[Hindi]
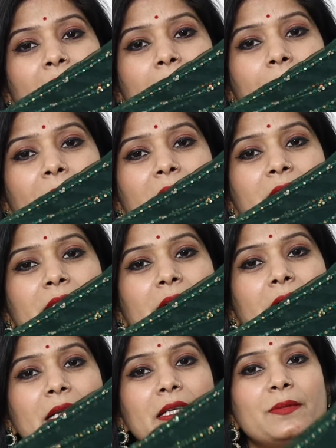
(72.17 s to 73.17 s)
प्यारे प्यारे से
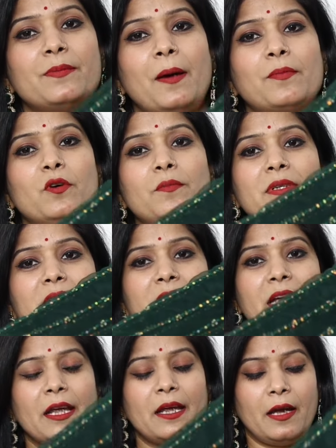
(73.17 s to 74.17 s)
कलर इसमें आपको मिल
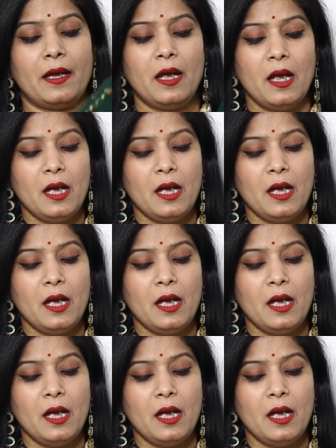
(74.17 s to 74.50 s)
जाएंगे